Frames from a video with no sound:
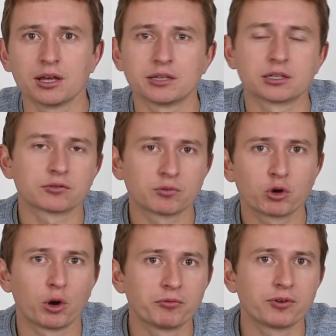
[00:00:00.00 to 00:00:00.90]
ist also vom
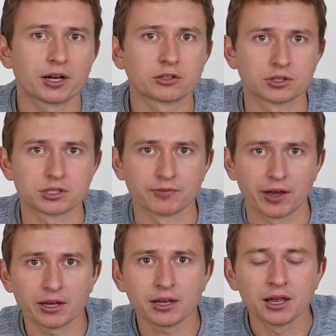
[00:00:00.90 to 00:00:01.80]
Crop-Faktor
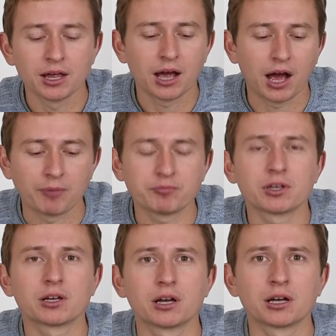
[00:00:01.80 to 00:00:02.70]
2, haben
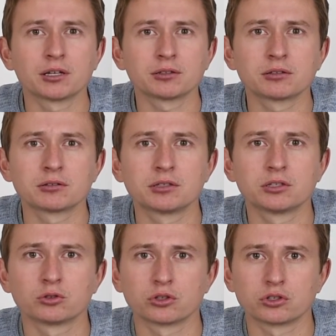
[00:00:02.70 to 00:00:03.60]
wir äh, die
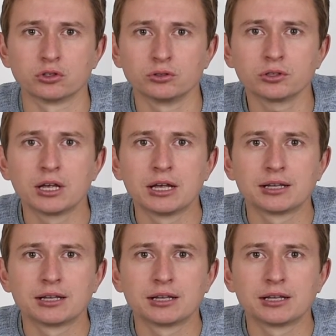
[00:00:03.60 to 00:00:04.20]
Situation,